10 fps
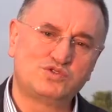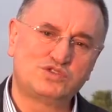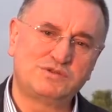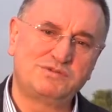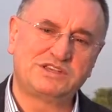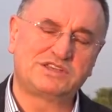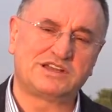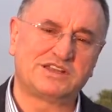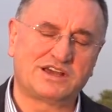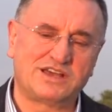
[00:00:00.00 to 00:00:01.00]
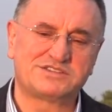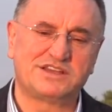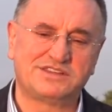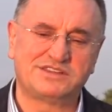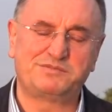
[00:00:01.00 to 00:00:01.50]
cüzi miktarda
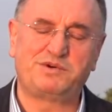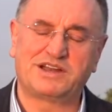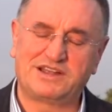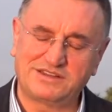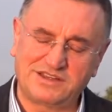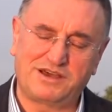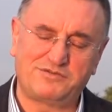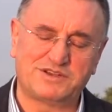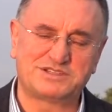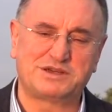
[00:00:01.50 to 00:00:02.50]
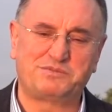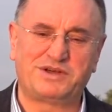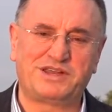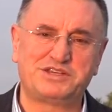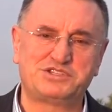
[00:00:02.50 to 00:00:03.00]
kazandığı paraları daha fazla
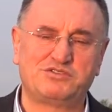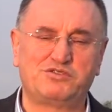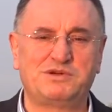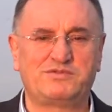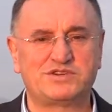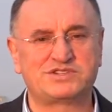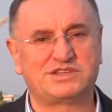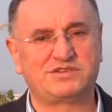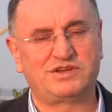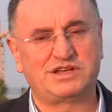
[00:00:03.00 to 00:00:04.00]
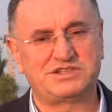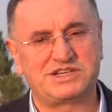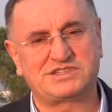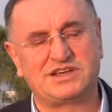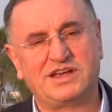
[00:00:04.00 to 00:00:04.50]
paraya çevirme fırsatı
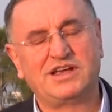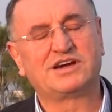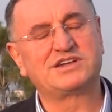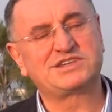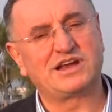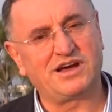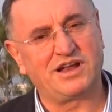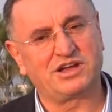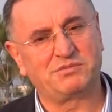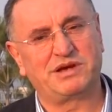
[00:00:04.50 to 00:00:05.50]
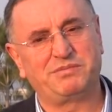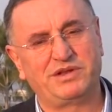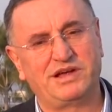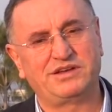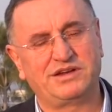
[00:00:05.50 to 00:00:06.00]
vereceğiz. Kırsal kalkınma
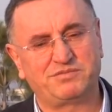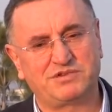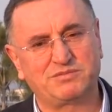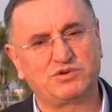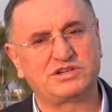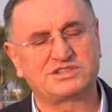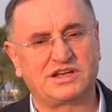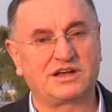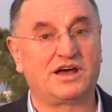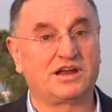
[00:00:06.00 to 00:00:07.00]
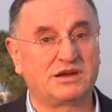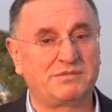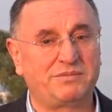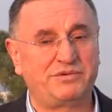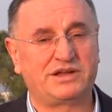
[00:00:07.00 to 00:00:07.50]
planı yaptık. Bu kırsal
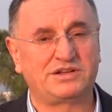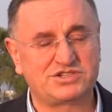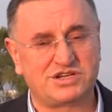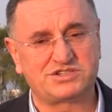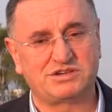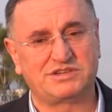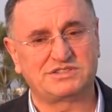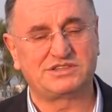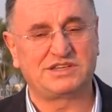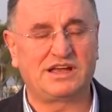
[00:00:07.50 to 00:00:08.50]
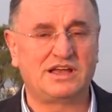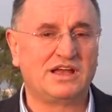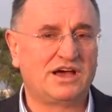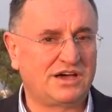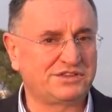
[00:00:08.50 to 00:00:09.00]
kalkınma planı çerçevesinde
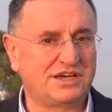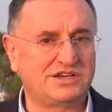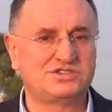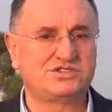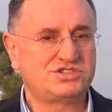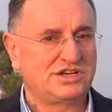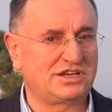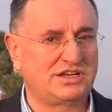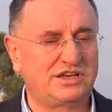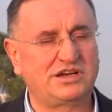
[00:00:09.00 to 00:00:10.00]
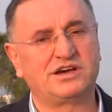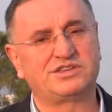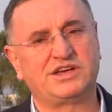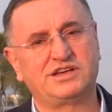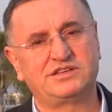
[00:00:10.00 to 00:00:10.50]
Hatay'ın çiçekleri,
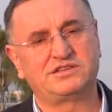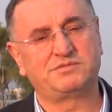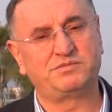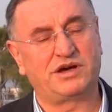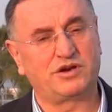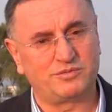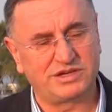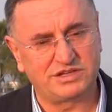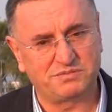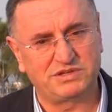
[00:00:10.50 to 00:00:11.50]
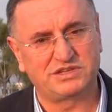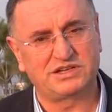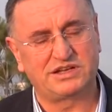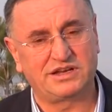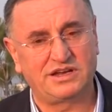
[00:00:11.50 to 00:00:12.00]
Hatay'ın tıbbi aromatik
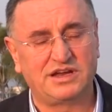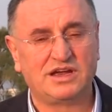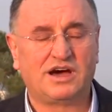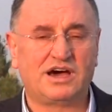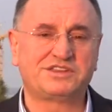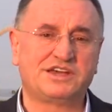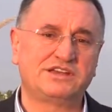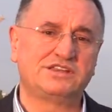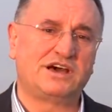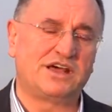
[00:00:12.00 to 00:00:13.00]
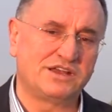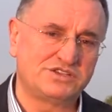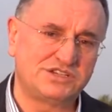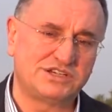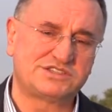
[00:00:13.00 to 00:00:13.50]
bitkileri, Hatay'ın
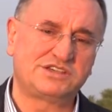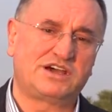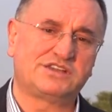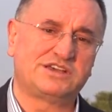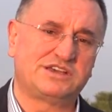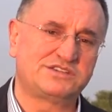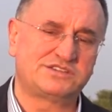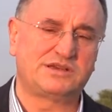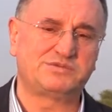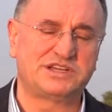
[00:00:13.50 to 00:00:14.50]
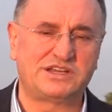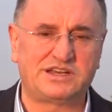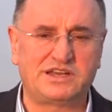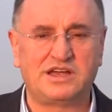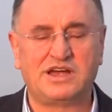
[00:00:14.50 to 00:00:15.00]
narenciyesi, Hatay'ın
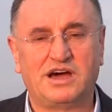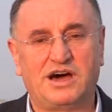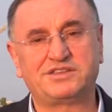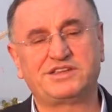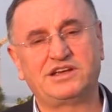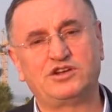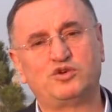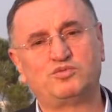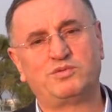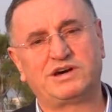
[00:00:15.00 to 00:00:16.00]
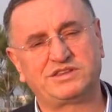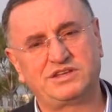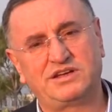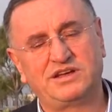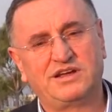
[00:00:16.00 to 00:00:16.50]
sebzeleri, Hatay'ın
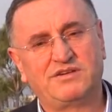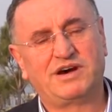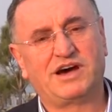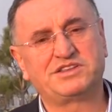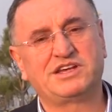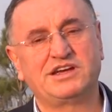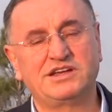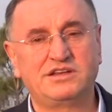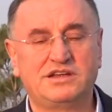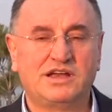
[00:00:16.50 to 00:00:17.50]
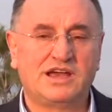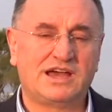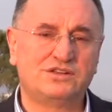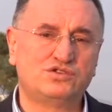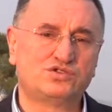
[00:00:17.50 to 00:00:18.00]
hububatı ve Hatay'ın
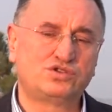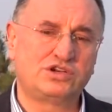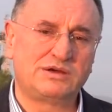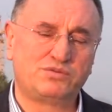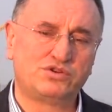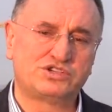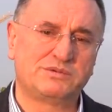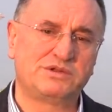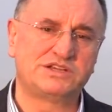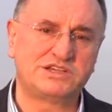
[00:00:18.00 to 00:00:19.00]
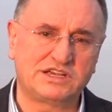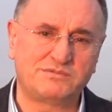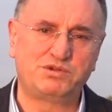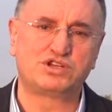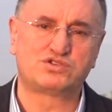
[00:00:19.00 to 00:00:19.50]
endüstriyle
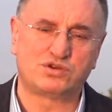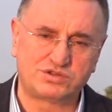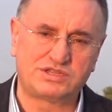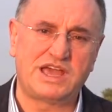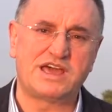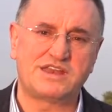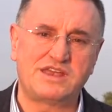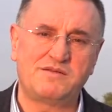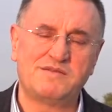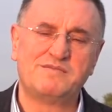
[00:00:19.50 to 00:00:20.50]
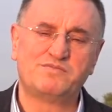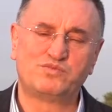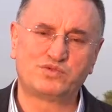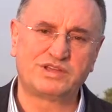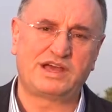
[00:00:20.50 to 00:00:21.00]
buluşabilecek birçok değerini
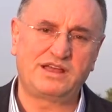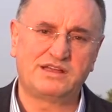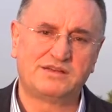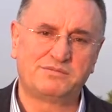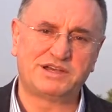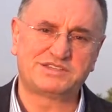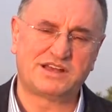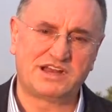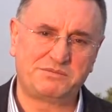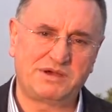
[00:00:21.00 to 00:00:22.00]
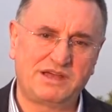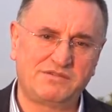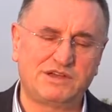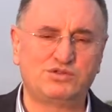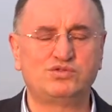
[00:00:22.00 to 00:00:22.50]
burada
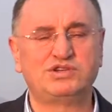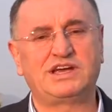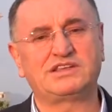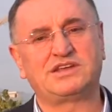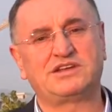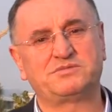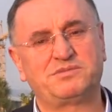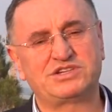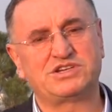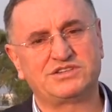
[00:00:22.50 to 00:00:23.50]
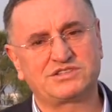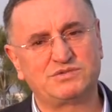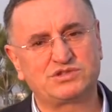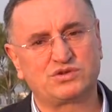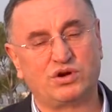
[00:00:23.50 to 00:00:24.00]
pazarlama ve dünyaya tanıtma
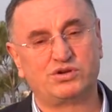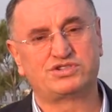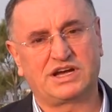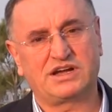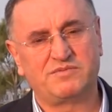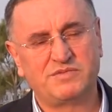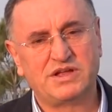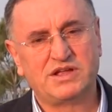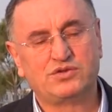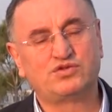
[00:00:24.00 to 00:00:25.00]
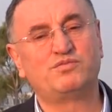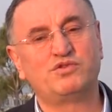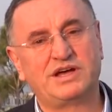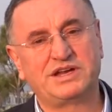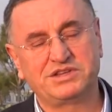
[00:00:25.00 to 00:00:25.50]
şansımız olacak.
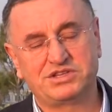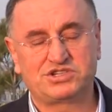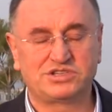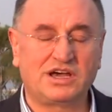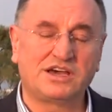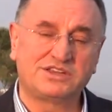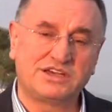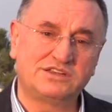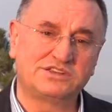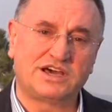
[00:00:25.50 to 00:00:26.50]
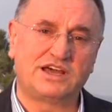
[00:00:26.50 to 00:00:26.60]
Tüm bunların dışında Hatay'ın